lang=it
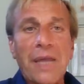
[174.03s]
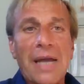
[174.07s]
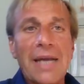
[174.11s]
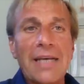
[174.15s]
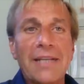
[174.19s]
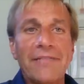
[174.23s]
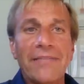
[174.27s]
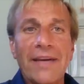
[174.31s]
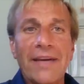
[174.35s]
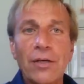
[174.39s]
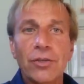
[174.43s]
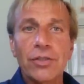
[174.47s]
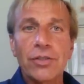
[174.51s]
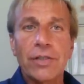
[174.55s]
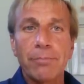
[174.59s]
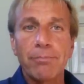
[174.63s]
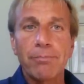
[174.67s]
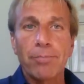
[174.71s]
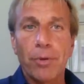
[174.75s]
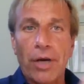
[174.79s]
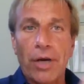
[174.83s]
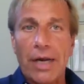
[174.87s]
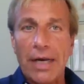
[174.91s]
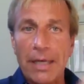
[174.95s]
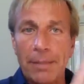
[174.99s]
a livello
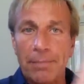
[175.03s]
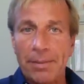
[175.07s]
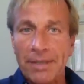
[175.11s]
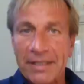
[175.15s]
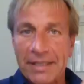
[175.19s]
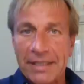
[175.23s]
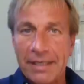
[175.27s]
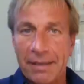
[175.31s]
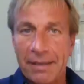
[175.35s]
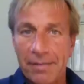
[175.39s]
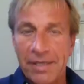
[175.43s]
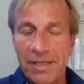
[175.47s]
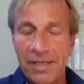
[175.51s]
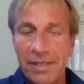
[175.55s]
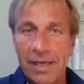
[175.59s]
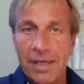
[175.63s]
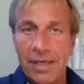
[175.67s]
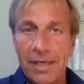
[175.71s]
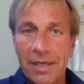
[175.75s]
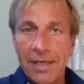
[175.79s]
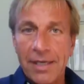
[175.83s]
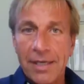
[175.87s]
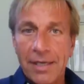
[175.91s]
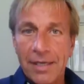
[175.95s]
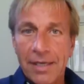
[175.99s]
temporale
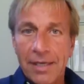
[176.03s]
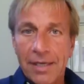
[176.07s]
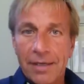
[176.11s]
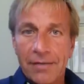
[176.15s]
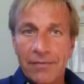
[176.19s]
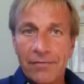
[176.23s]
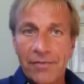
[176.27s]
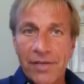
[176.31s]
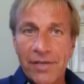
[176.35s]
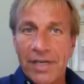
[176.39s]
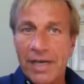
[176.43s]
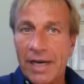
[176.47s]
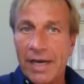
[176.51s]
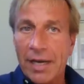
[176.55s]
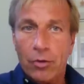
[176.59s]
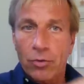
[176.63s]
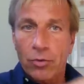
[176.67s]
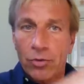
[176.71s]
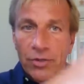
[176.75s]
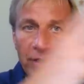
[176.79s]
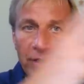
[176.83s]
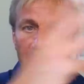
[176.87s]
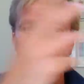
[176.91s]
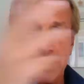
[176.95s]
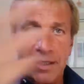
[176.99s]
praticamente viene
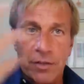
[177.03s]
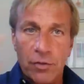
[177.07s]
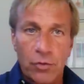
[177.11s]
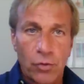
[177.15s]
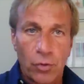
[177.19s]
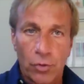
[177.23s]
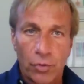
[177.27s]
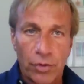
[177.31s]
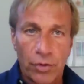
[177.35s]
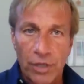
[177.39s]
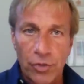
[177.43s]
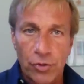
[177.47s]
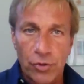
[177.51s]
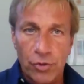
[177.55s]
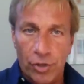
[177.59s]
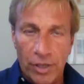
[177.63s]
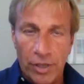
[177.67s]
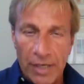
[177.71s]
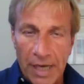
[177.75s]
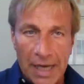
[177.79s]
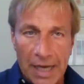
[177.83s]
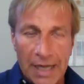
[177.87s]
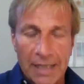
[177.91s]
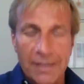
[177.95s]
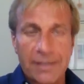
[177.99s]
raccontata solo una
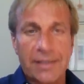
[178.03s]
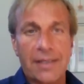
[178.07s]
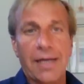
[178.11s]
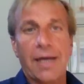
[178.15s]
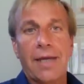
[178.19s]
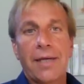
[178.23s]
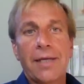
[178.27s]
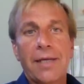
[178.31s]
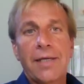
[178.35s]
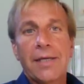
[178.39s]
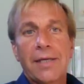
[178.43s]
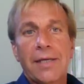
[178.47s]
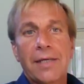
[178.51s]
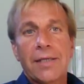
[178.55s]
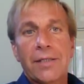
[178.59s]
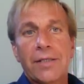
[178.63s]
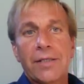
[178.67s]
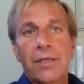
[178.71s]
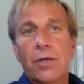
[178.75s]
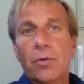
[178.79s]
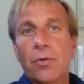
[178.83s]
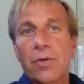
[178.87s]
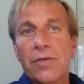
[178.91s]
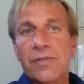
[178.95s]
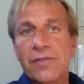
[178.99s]
giornata
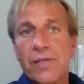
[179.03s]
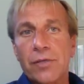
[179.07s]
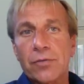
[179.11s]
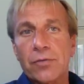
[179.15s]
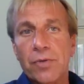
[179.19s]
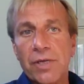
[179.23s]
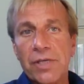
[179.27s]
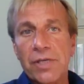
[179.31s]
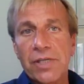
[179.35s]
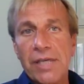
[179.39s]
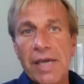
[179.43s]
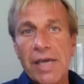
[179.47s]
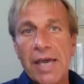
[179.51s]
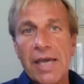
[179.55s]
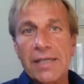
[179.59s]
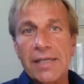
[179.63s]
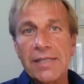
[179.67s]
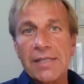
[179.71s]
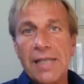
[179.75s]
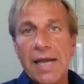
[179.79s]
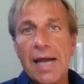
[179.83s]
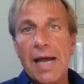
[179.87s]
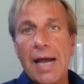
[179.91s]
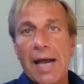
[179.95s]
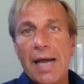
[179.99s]
di questa sua
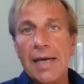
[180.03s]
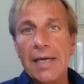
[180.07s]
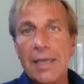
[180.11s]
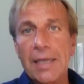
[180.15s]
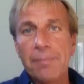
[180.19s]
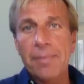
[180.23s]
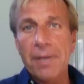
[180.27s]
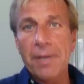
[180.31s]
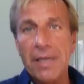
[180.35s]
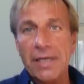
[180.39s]
inchiesta, anche